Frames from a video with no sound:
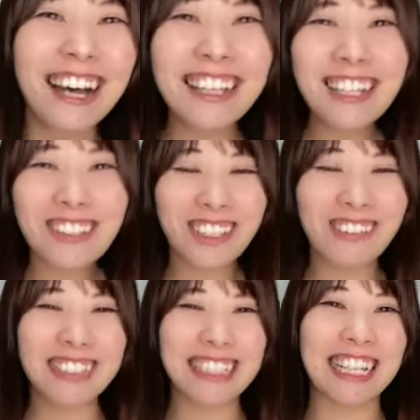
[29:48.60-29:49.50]
なの
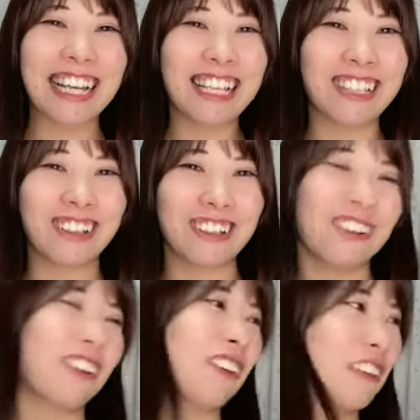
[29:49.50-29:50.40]
友じゃない
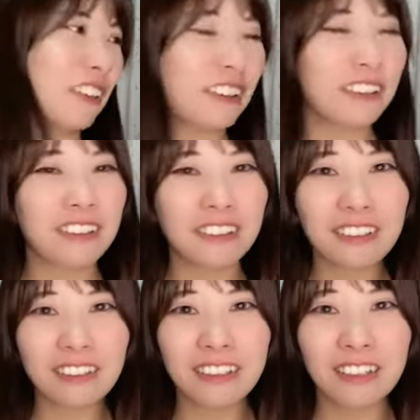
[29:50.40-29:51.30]
よ
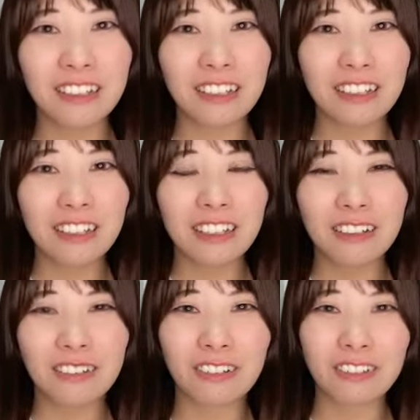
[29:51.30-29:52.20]

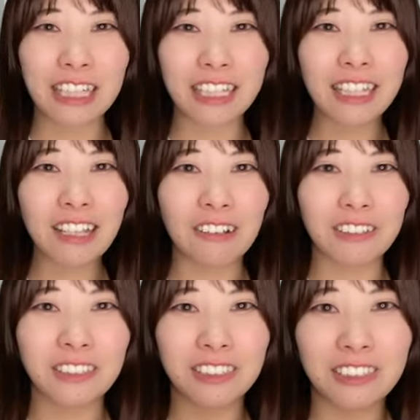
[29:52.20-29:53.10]
もう敵だ
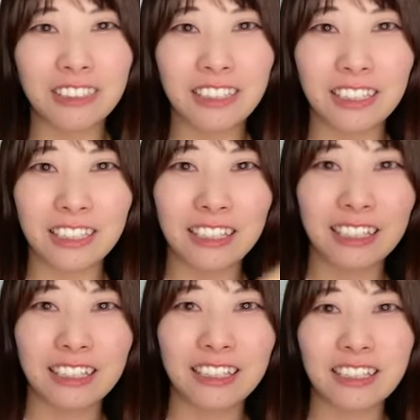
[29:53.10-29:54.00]
よ普通
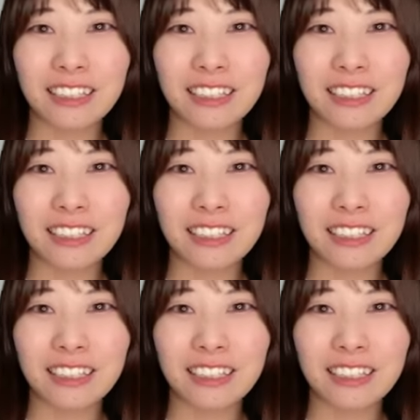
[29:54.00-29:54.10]
に